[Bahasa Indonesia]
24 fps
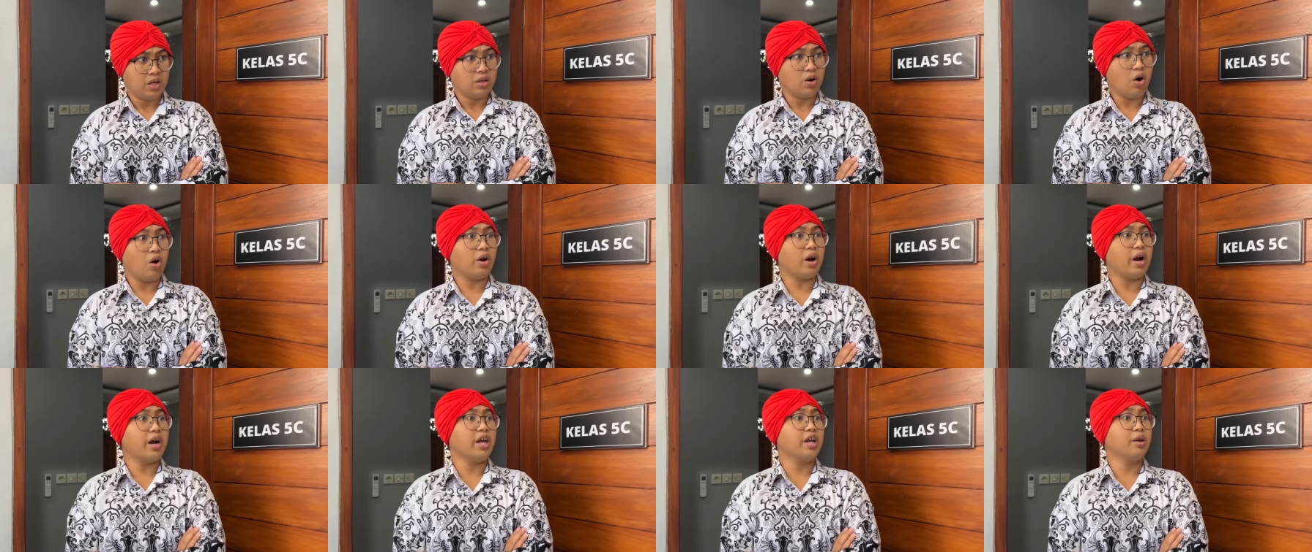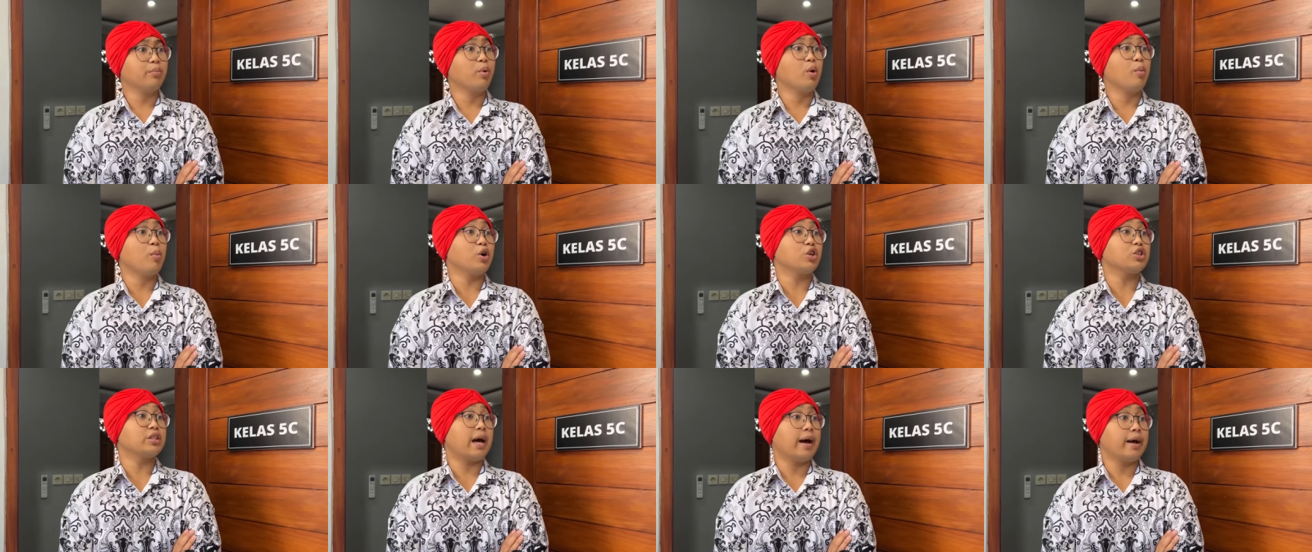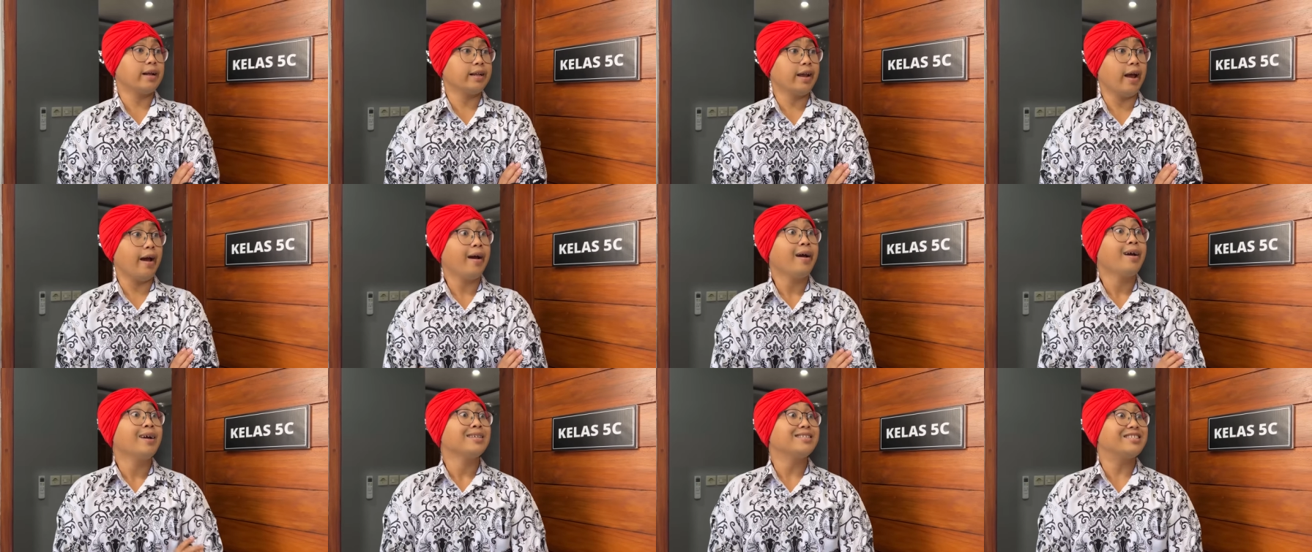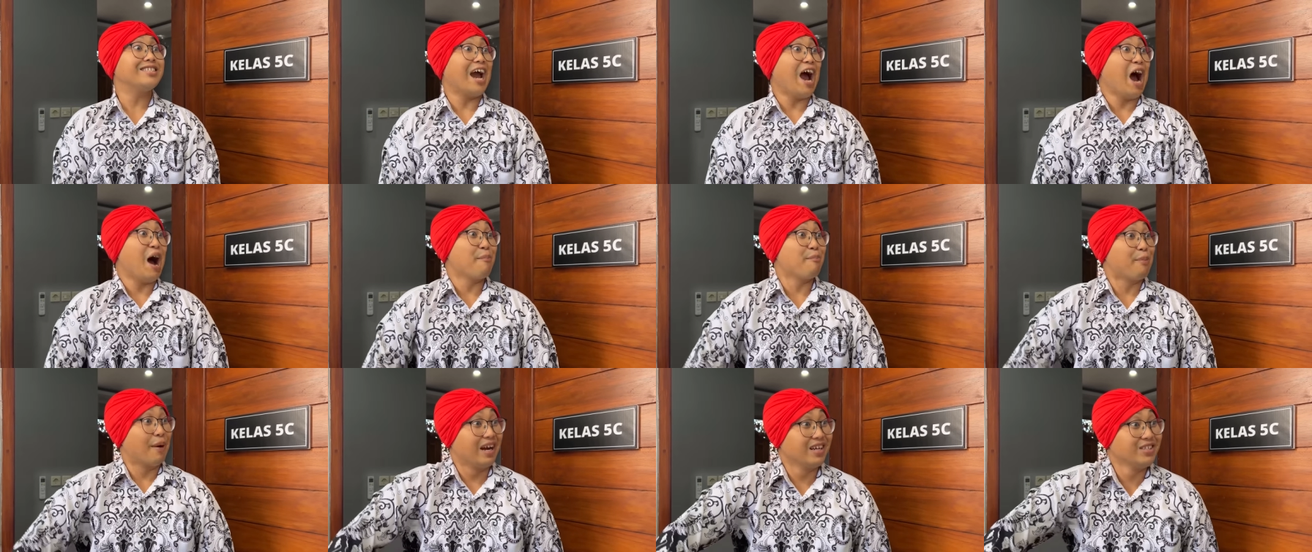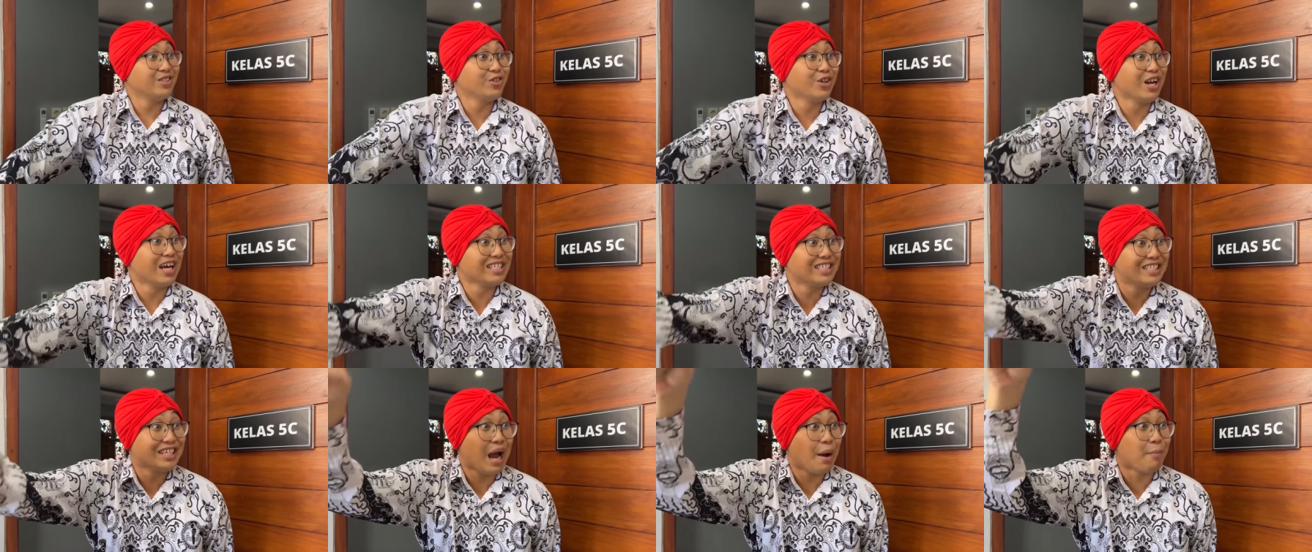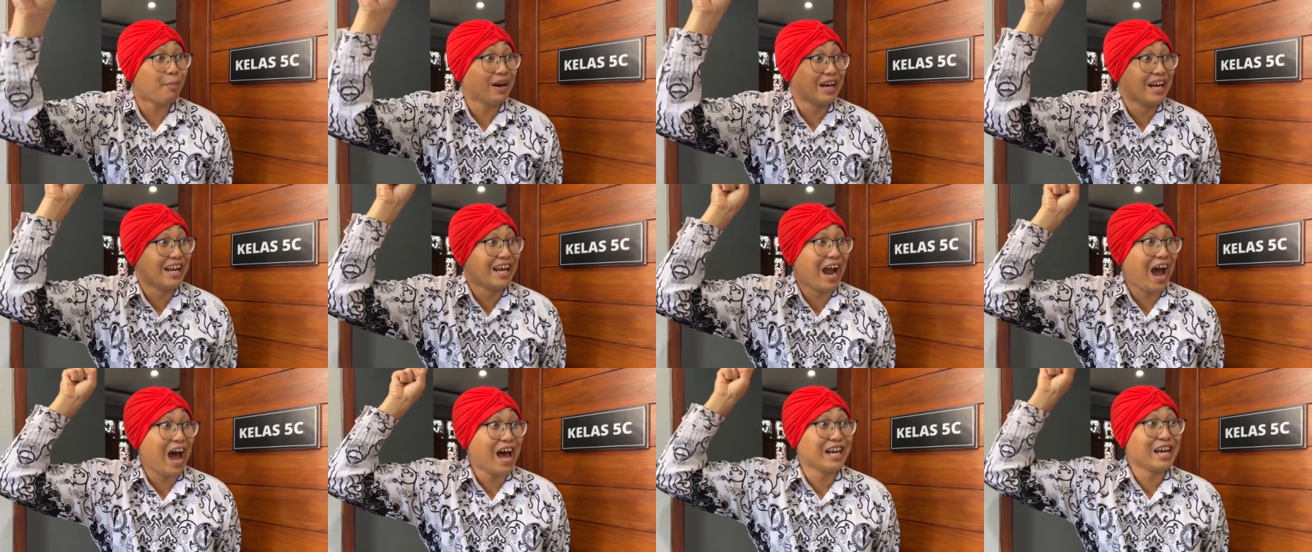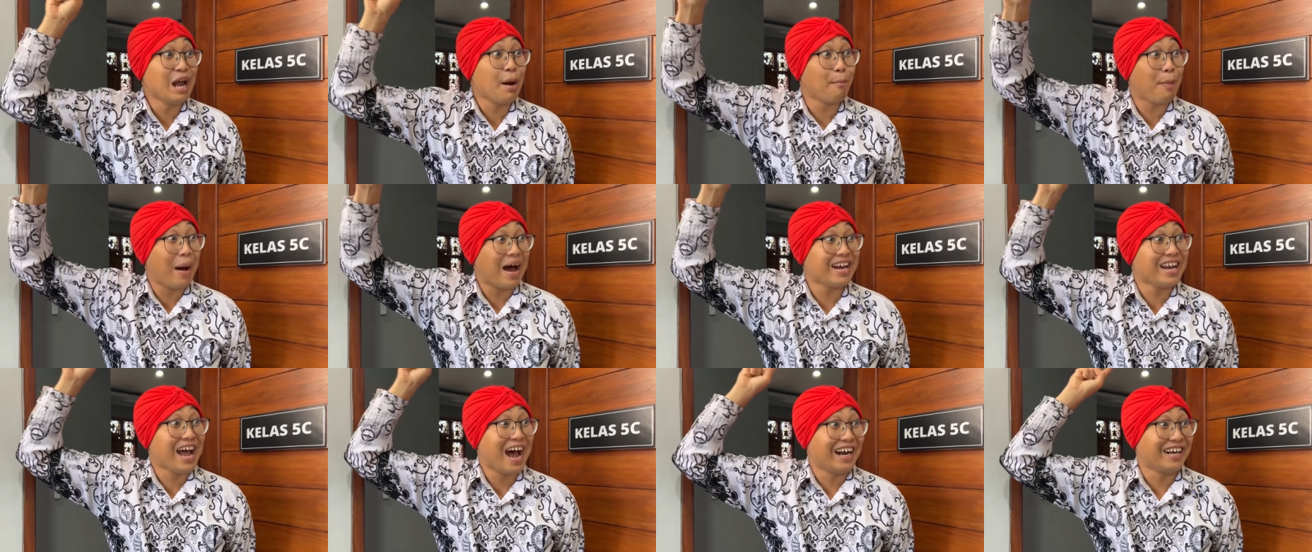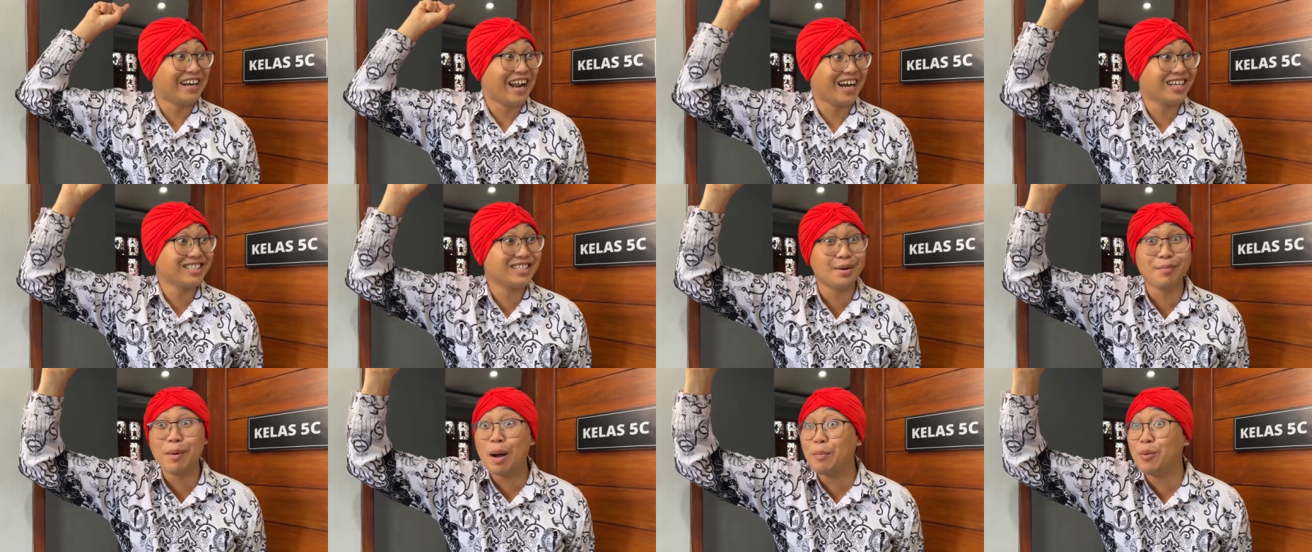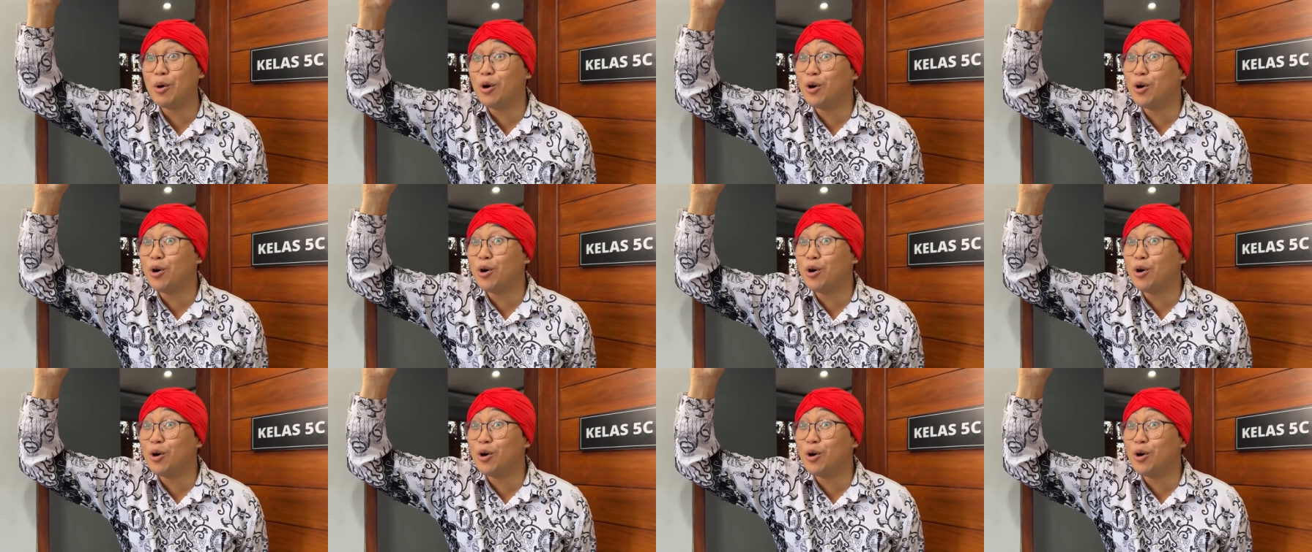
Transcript: Orang ibu mau tanya, siapa yang sudah siap kenikahannya Pak Dadang sama